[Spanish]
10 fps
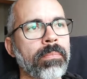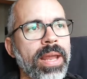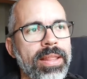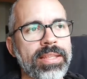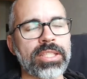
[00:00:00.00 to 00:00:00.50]

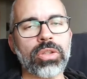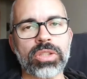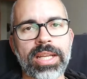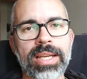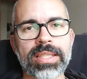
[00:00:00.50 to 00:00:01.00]
para
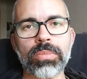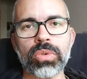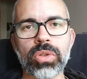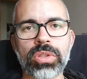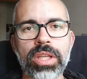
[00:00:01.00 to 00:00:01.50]
desintoxicarse
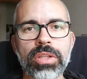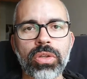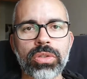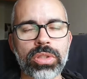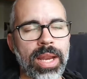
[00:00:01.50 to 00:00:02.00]
muchos de
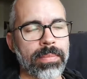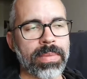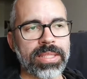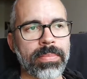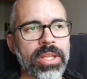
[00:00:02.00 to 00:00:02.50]
ellos, la
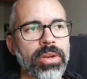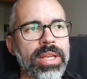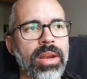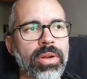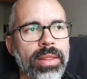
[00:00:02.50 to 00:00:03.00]
inmensa
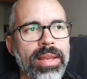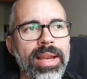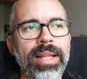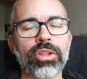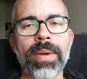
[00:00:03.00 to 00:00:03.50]
mayoría lo que hacían
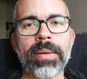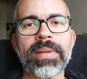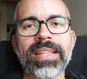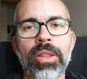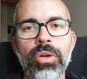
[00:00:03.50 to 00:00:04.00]
era tomar
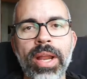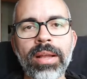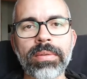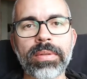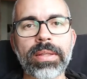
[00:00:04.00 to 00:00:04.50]

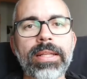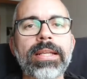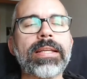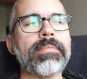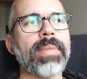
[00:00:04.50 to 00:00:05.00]
metadona,
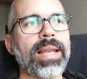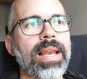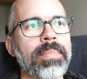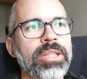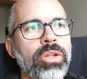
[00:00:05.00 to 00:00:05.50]
¿Vale?
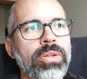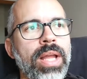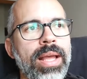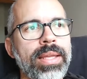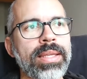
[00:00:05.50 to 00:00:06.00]
La
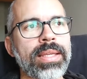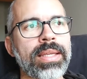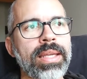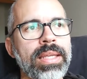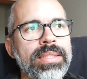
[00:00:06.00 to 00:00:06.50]
metadona
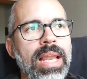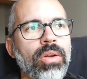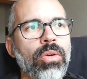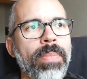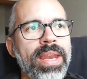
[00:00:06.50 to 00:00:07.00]
eh, es
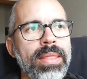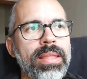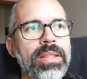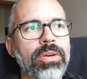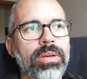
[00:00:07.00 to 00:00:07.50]
algo
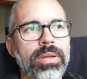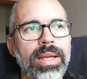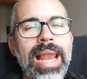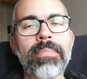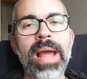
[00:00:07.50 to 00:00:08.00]
parecido,
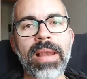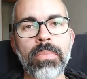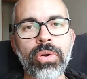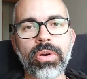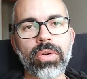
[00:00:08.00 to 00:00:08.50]
calma el
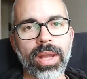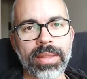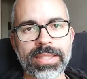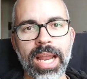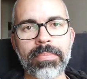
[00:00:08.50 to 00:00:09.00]
mono, lo que
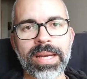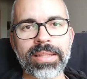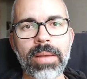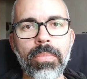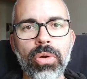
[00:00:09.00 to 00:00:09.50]
hace es
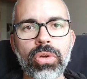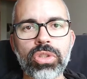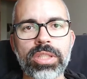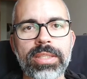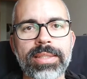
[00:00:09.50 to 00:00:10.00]
calmarte el mono
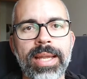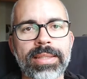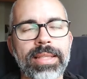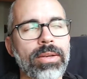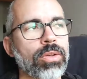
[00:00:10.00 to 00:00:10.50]
sin
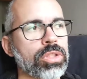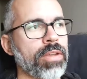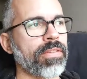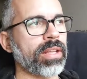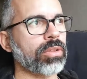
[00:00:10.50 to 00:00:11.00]
darte los
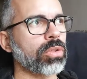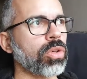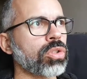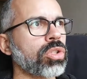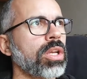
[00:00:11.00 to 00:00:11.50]

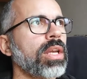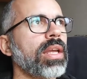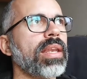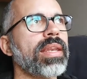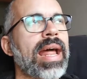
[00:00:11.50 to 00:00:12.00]
efectos
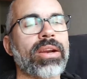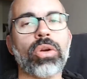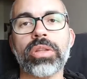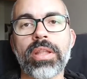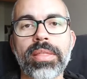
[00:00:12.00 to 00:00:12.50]

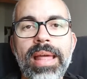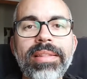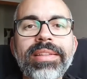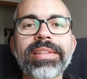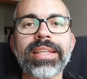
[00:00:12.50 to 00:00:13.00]

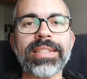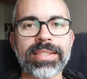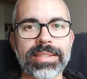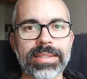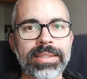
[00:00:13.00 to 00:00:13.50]

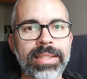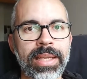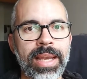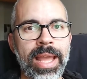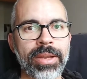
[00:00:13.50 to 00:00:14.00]
narcotizantes
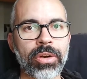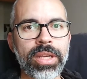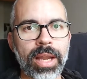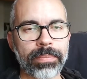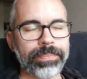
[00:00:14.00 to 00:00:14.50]
de la
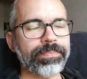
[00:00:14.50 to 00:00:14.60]
heroína,